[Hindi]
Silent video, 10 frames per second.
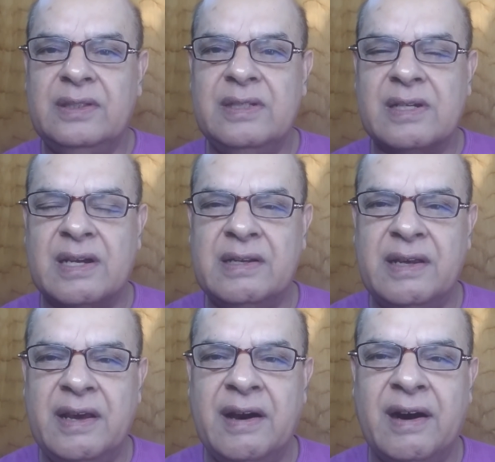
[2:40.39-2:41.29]
लेकिन
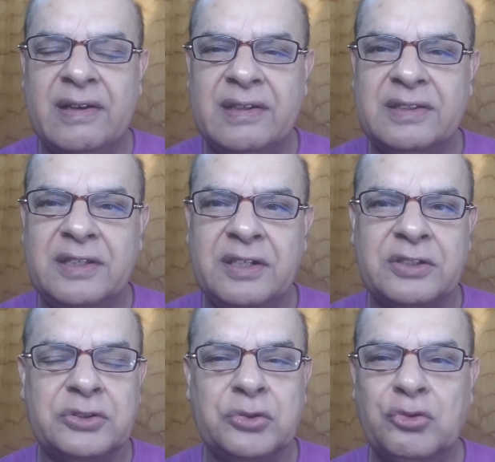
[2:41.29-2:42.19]
एहानत
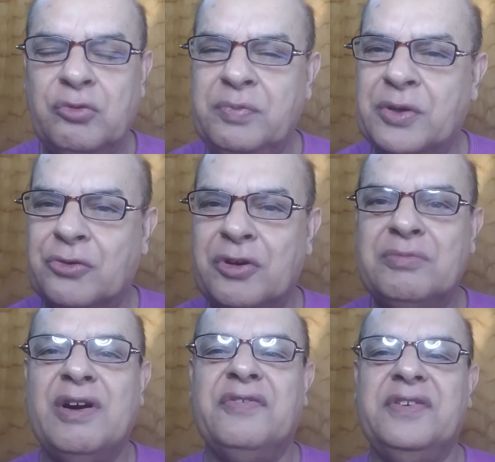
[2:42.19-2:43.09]
रसूल पे कोई
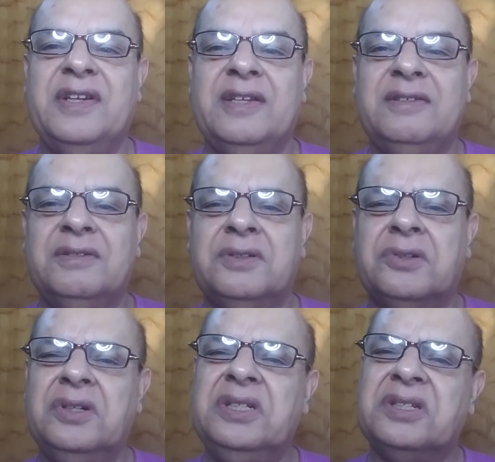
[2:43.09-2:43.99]
माफ़ी नहीं
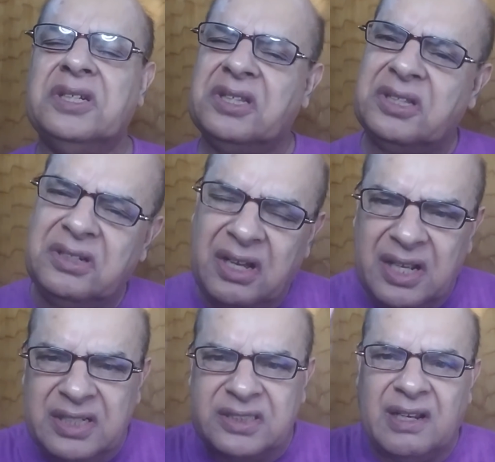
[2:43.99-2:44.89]
कोई कितना
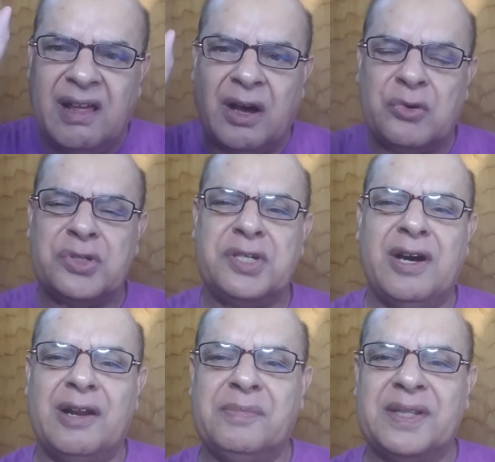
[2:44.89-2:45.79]
ही चला
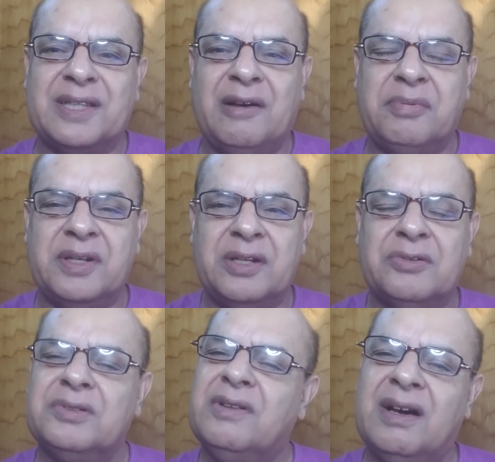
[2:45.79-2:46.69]
खुशियार बनता फिरे
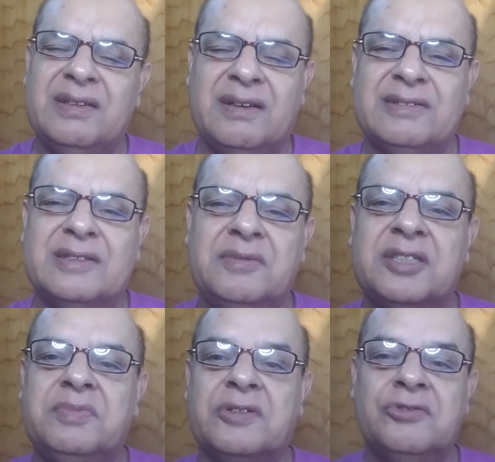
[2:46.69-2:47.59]
खुदा की कसम
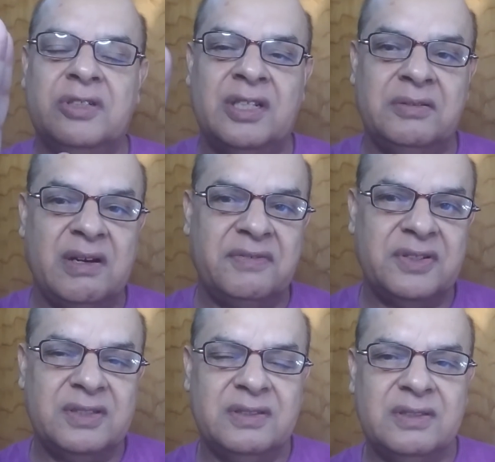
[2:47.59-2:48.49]
इस पे कोई नहीं
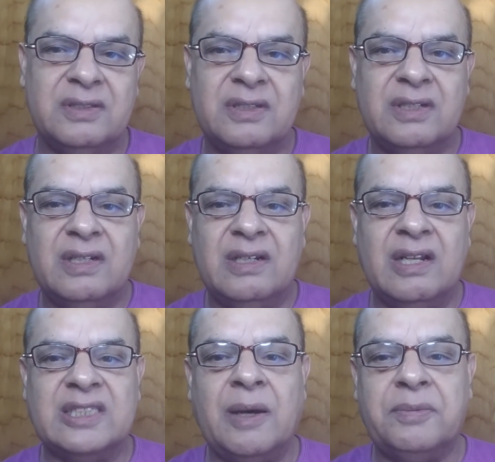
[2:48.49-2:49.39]
माफ़ी
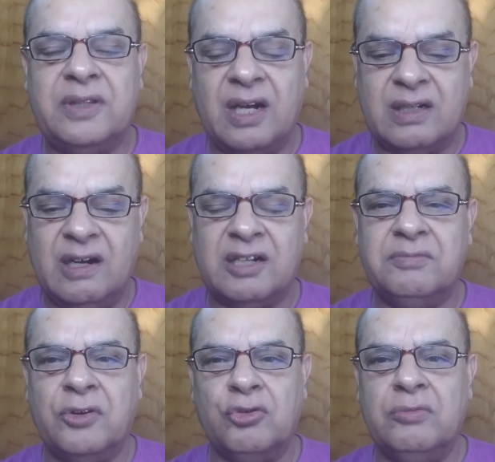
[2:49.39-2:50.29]
न जब तक कट
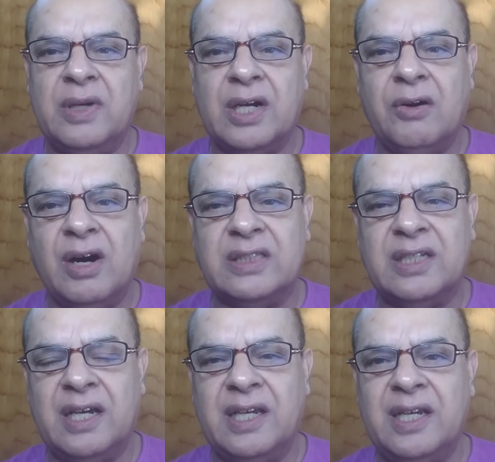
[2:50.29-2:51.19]
मरूँ मैं
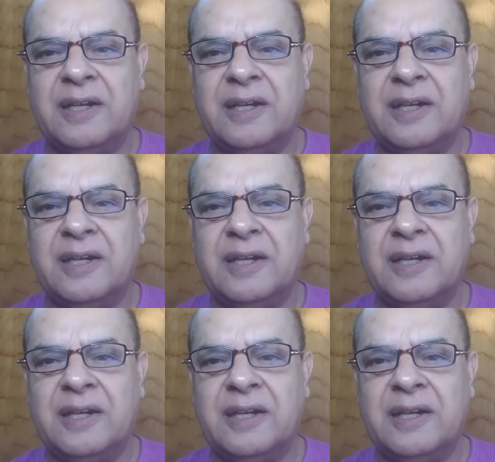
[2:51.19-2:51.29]
ख्वाजाए